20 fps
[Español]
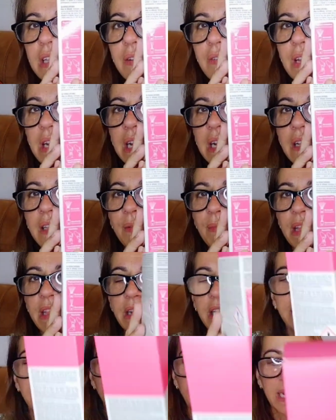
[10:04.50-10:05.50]
viene el tema de
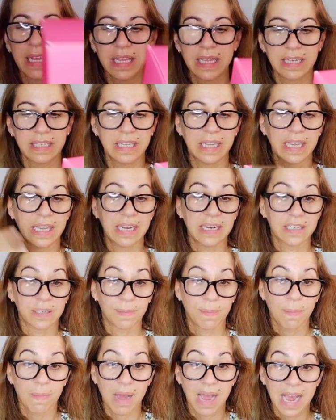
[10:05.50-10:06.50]
las varillas, si quieres
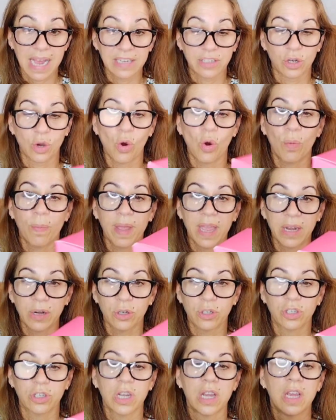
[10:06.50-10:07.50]
más o
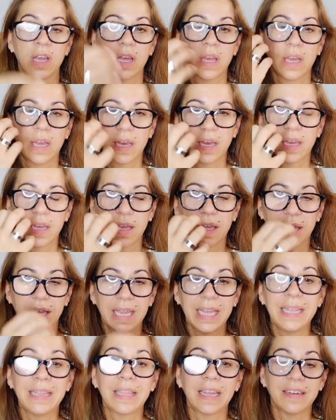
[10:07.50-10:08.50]
menos eh,
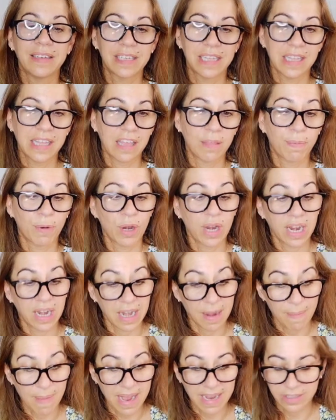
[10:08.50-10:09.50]
intensidad
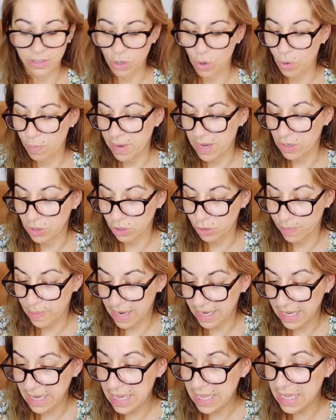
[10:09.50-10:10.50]
ponerle más o menos
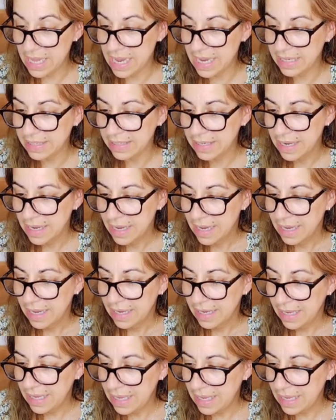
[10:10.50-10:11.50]
varillas.
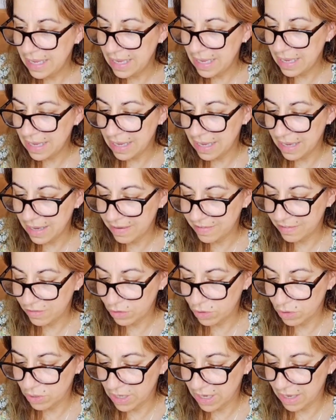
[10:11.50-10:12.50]
Y
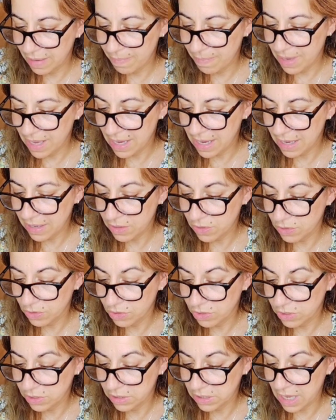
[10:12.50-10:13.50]
esto que me ha
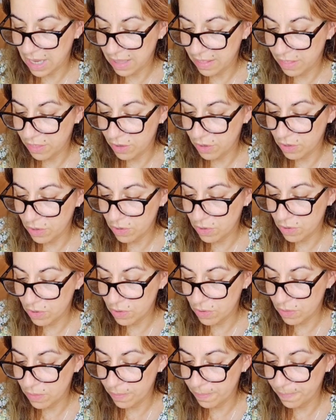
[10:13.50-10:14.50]

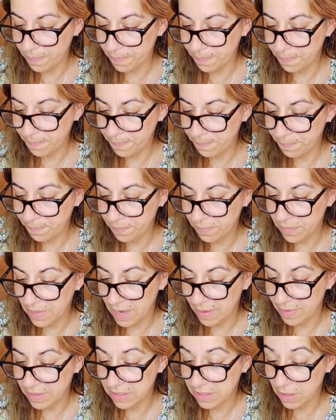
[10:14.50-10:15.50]
costado, mm,
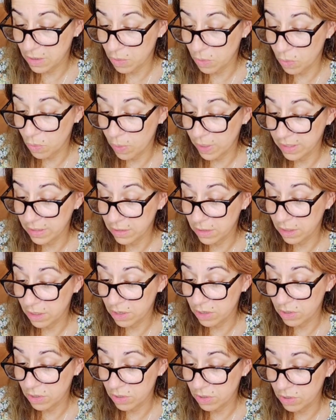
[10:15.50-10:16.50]
a ver si lo
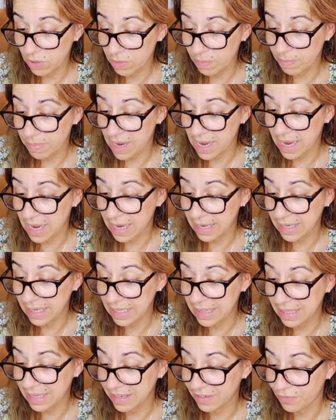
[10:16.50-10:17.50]
encuentro,
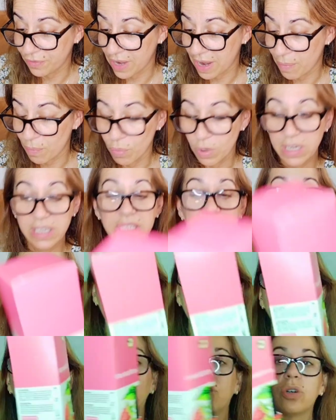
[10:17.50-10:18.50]
varitas
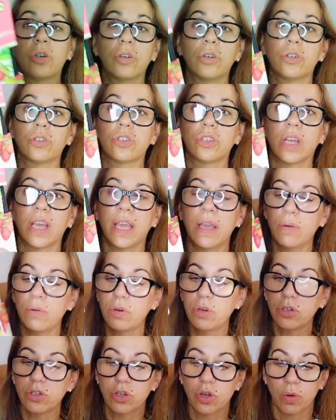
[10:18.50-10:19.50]
frambuesa, 2
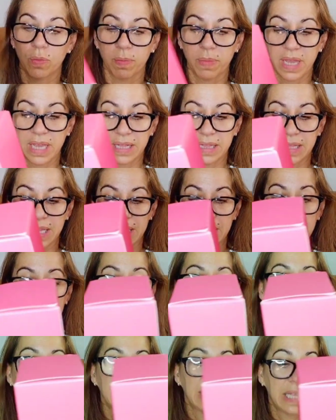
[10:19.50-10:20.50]
euros con 20.
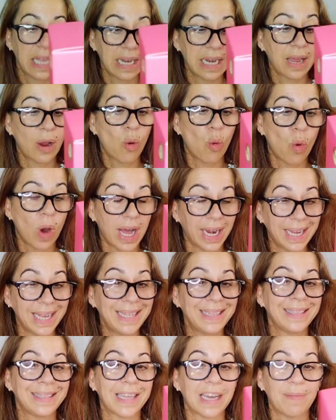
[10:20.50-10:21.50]
Tiene
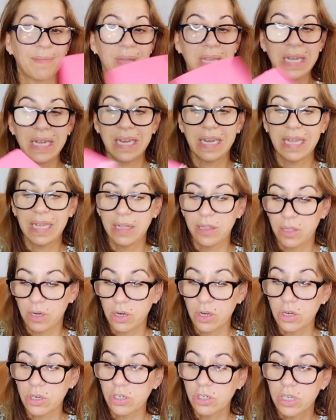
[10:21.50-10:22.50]
40
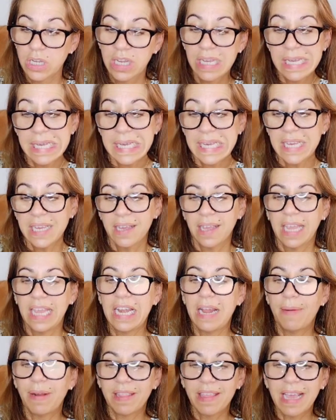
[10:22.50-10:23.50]
mililitros y
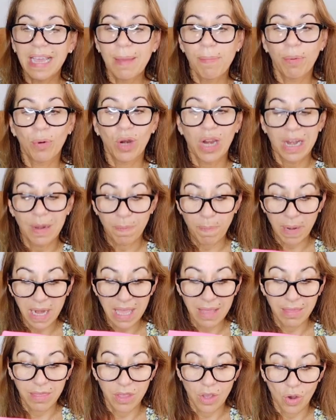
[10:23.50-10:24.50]
la verdad que por el
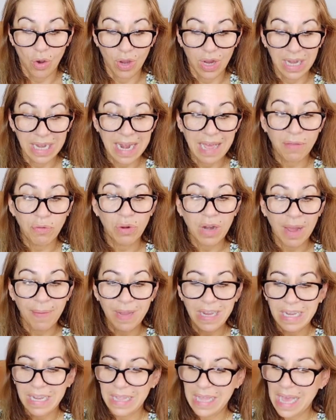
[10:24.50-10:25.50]
precio, la
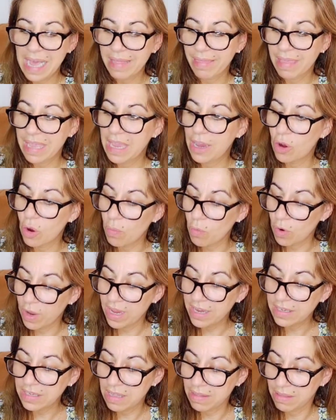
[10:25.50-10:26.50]
durabilidad y cómo
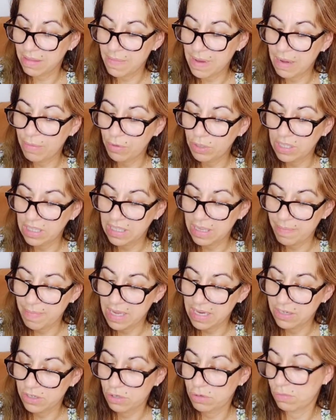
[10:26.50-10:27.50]
es, que encima el bote
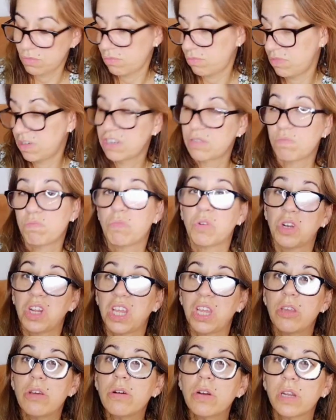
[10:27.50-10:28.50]
también es, es
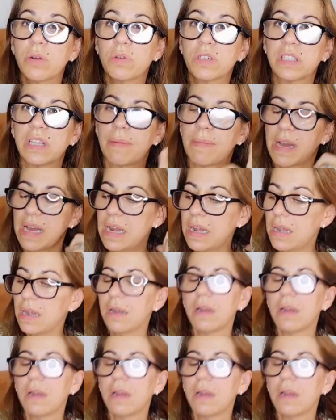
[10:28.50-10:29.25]
monillo, que no está mal,